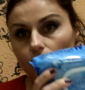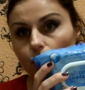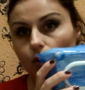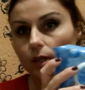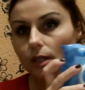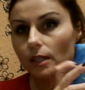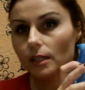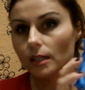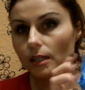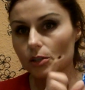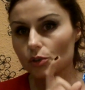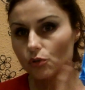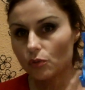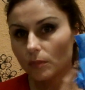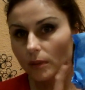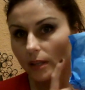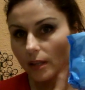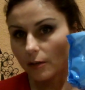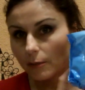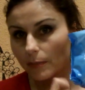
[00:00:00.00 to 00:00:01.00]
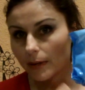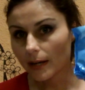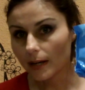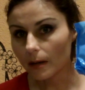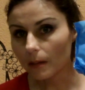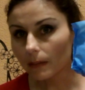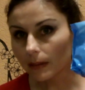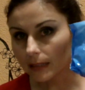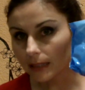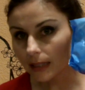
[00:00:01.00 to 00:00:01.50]
Toallitas húmedas para
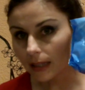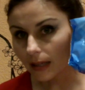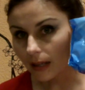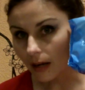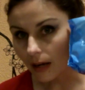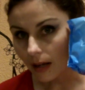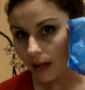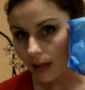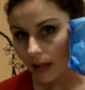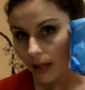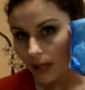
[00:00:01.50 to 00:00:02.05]
el váter.